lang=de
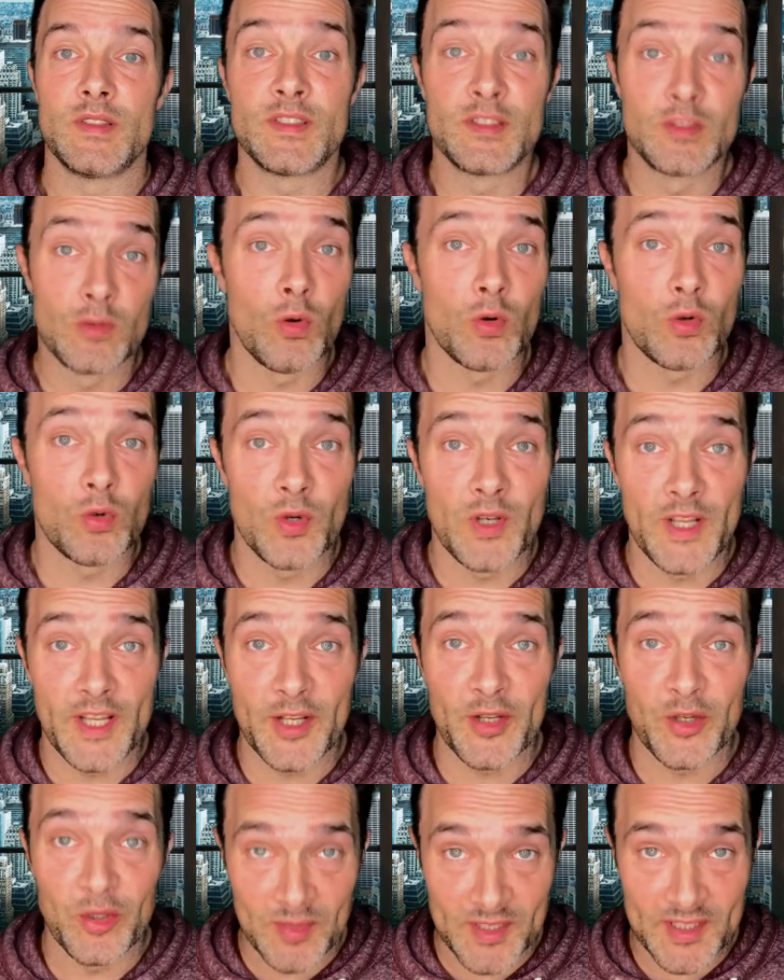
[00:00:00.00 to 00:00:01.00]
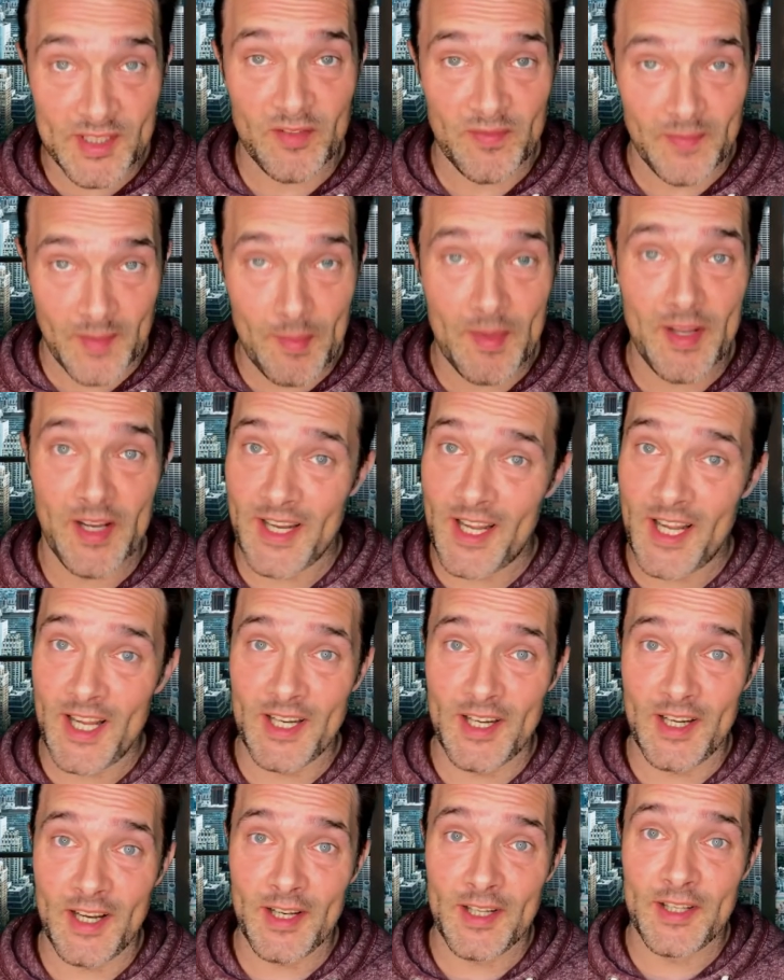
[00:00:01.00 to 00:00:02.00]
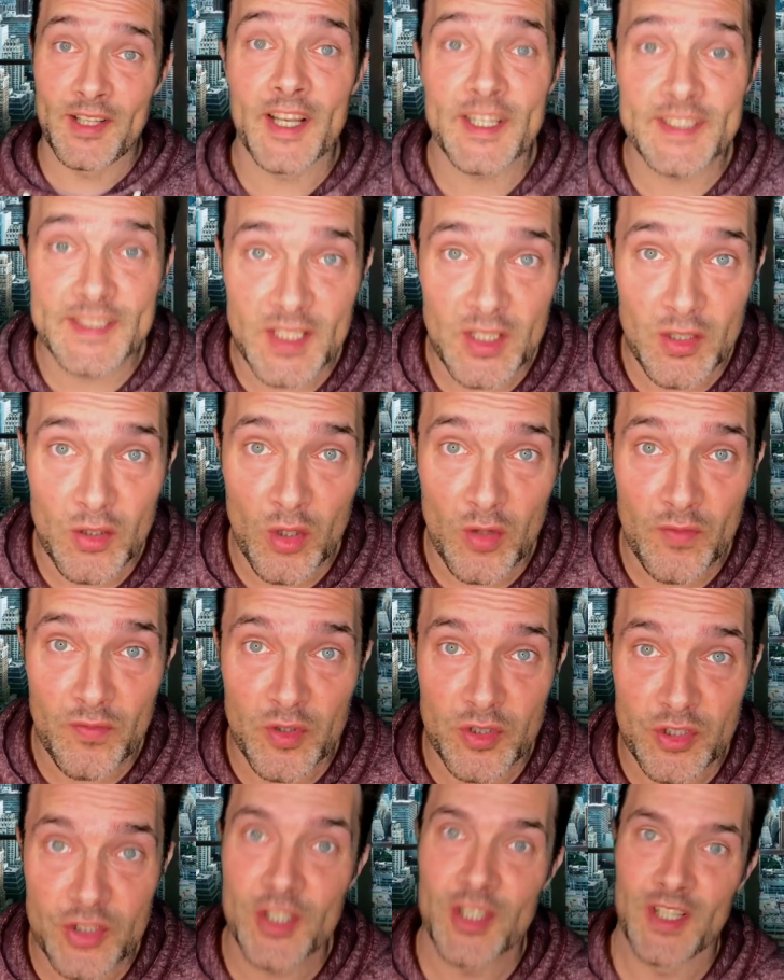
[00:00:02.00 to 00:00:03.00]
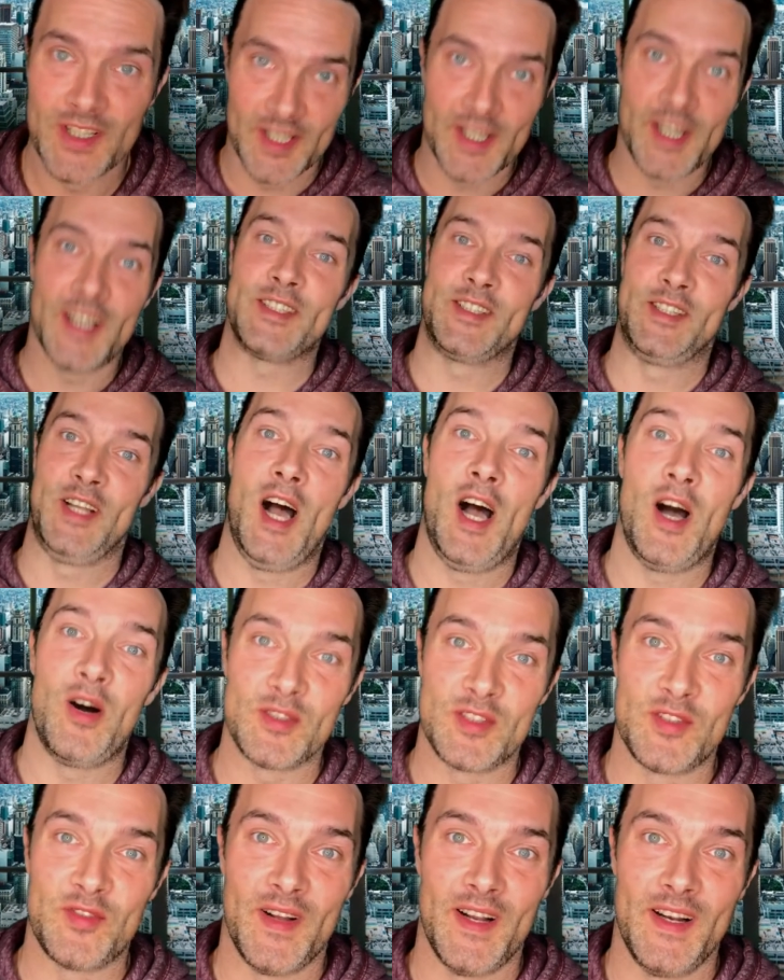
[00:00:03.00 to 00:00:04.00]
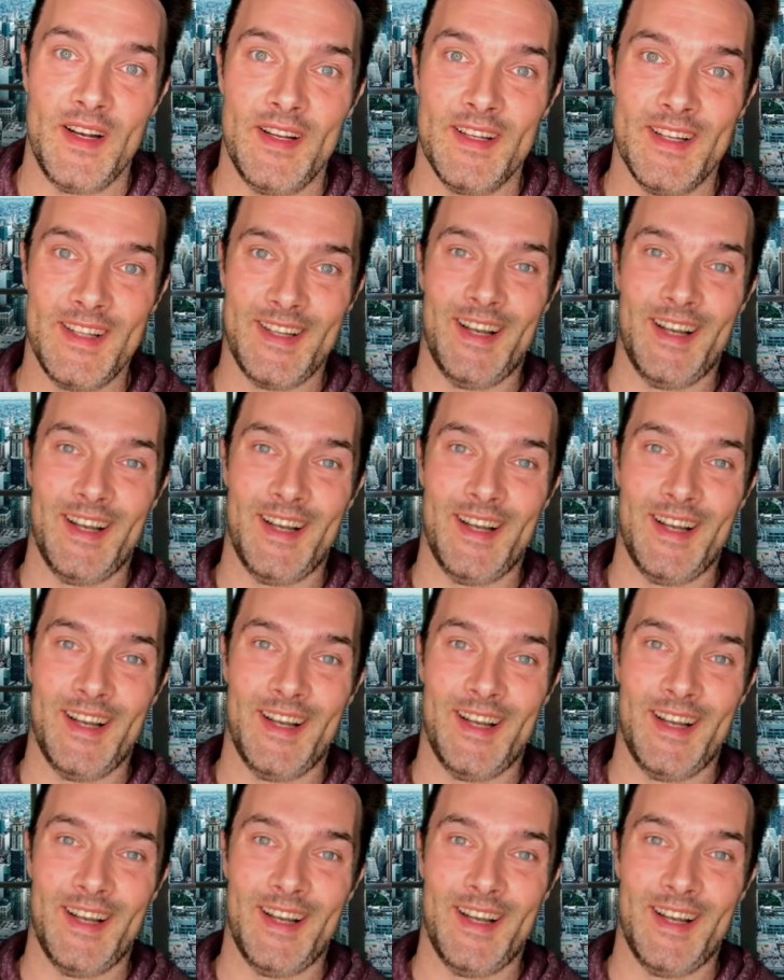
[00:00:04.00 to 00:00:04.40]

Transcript: So, Kollege, du bist auf meinem Kanal gelandet. Herzlichen Glückwunsch. Dann hast du Haarausfall.